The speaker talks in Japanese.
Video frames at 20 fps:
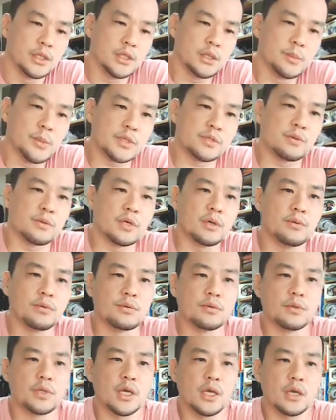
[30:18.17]
まあそんなこ
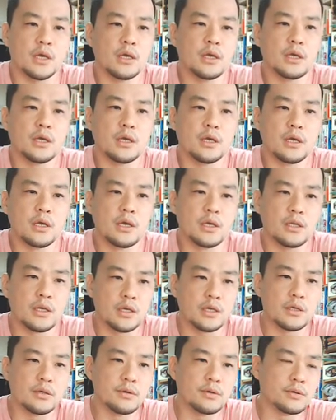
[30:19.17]
とで、えー、
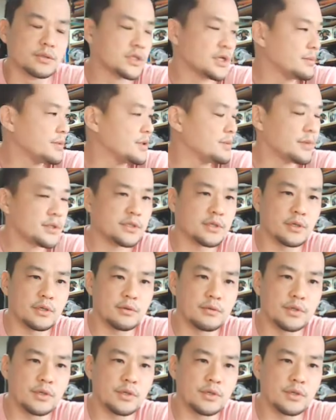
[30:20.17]
ね、いろいろ喋りましたけど、